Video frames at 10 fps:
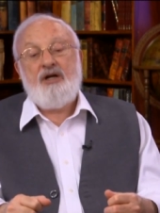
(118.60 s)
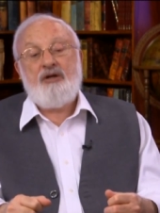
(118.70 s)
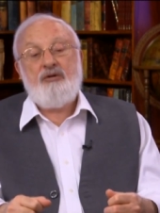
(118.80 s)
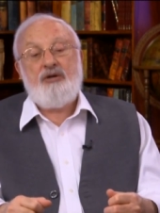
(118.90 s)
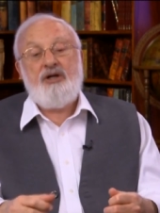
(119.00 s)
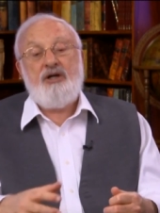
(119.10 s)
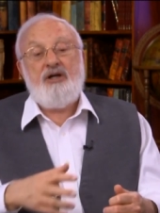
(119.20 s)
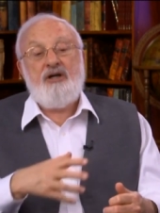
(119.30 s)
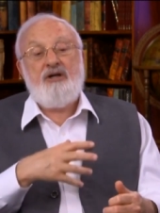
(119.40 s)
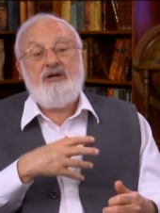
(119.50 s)

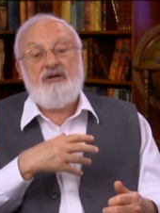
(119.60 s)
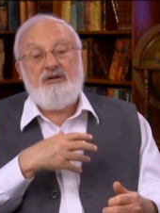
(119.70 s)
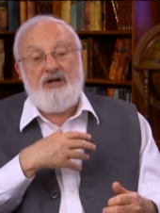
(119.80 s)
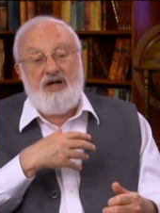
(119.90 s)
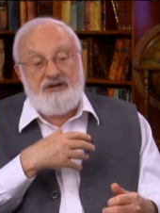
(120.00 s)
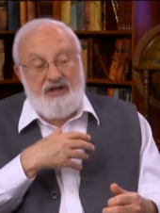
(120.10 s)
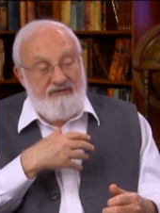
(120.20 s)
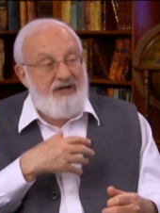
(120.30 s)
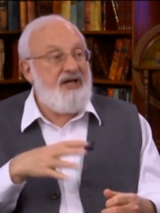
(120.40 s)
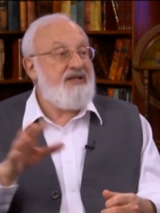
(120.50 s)
который э,
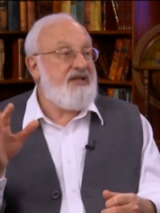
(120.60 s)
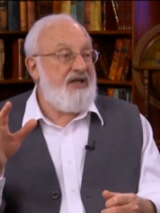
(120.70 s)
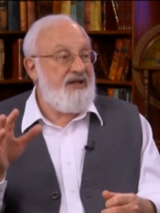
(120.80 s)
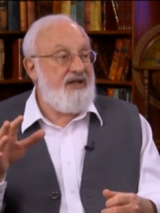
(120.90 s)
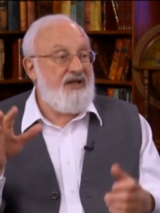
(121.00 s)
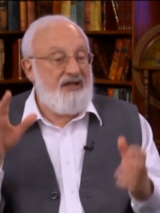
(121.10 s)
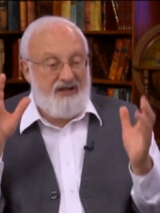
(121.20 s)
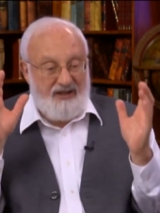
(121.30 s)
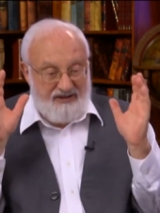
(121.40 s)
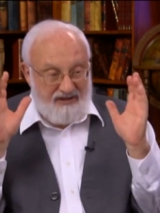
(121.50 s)
отрывается от
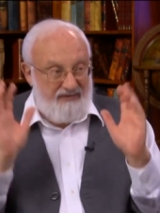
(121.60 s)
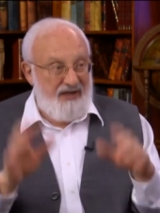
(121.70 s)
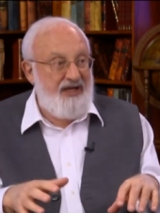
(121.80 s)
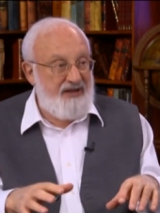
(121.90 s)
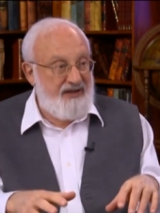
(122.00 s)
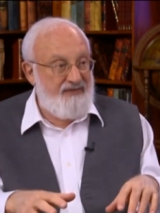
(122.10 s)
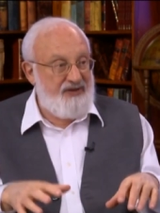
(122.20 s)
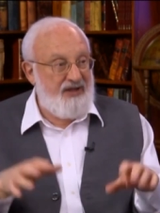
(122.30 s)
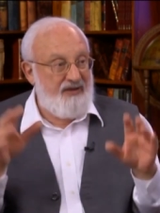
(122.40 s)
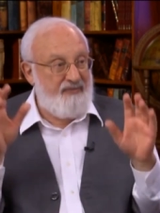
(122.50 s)
них, оставляет их
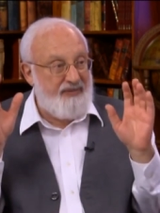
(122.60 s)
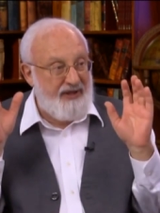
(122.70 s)
всех